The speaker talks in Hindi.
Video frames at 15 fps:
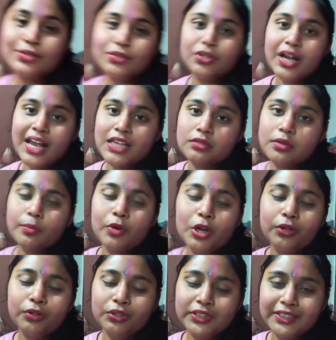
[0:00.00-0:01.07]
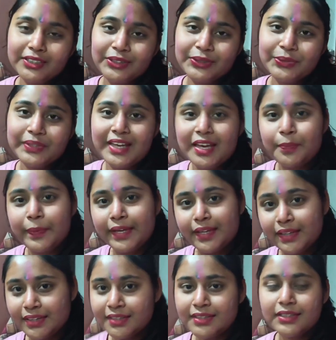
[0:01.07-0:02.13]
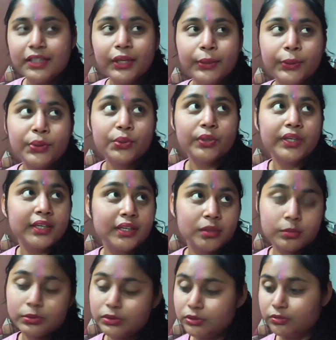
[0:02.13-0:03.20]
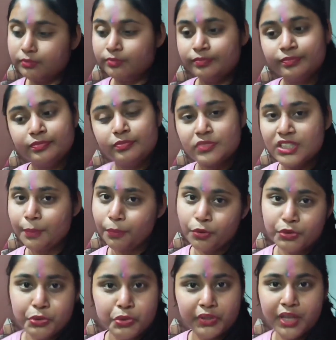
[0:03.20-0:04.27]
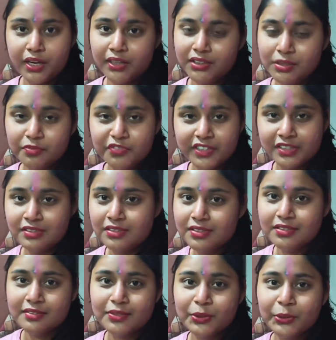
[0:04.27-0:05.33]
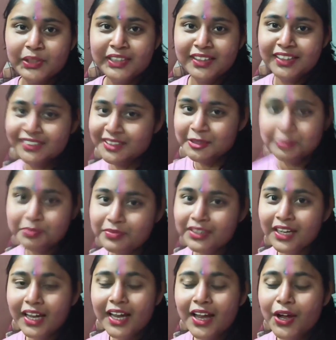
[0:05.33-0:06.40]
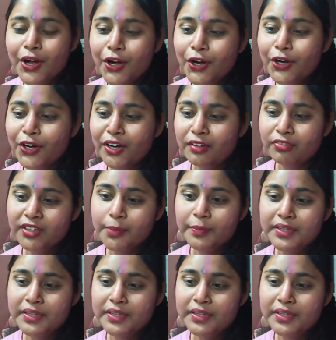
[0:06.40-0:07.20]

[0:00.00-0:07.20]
सो गाइस मैं ब्लॉग को करती हूँ यहीं पे इंत क्योंकि अब सब कुछ हो गया ख़त्म फिनिश होली ख़त्म और फिर